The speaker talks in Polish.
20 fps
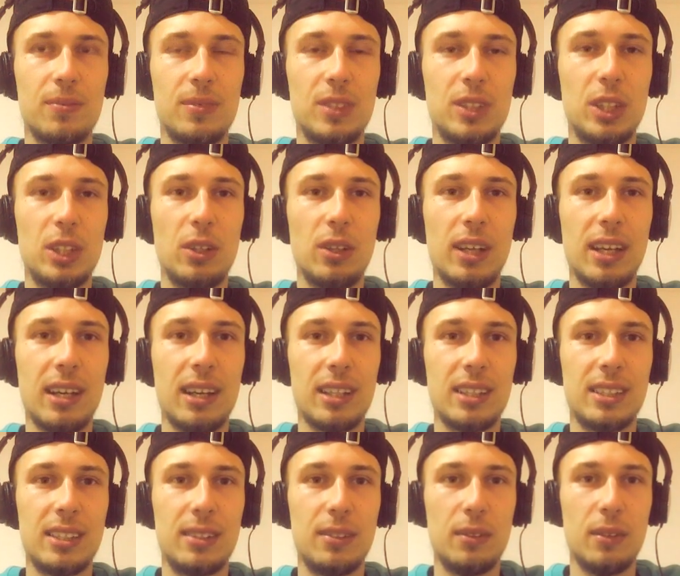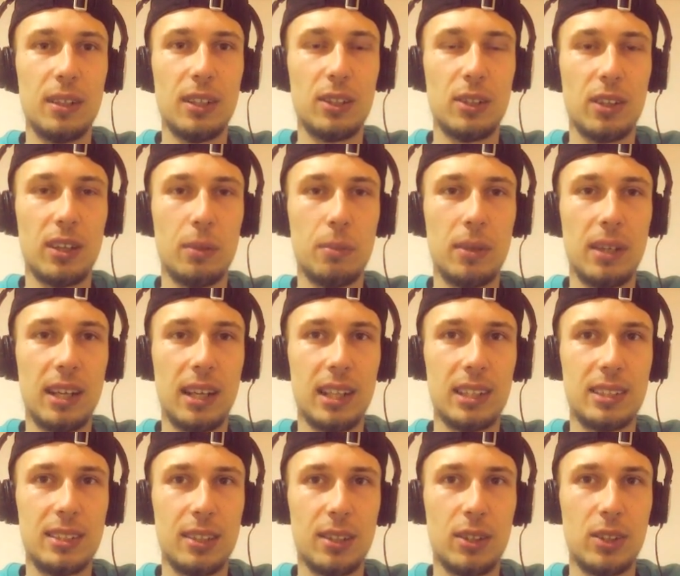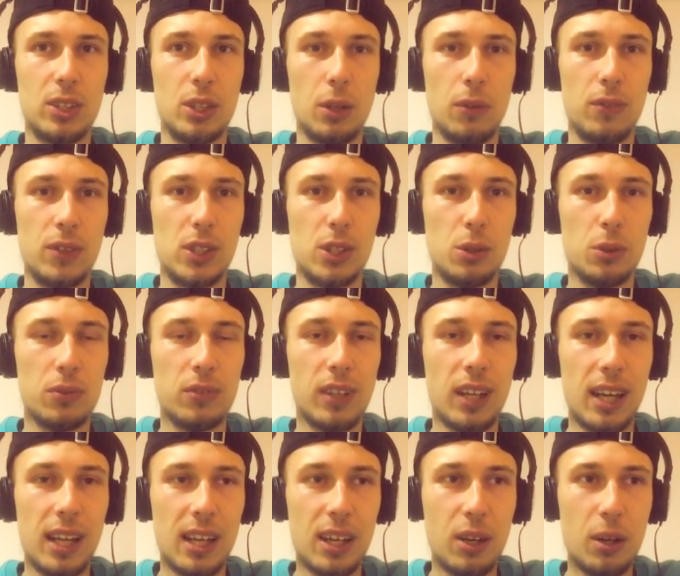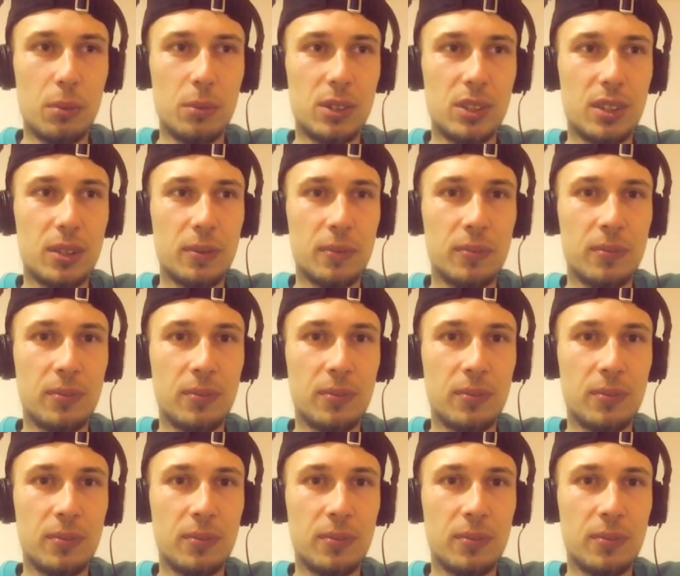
Czy to jakaś, to chyba jakaś, chodzi o wiśniówkę jakąś?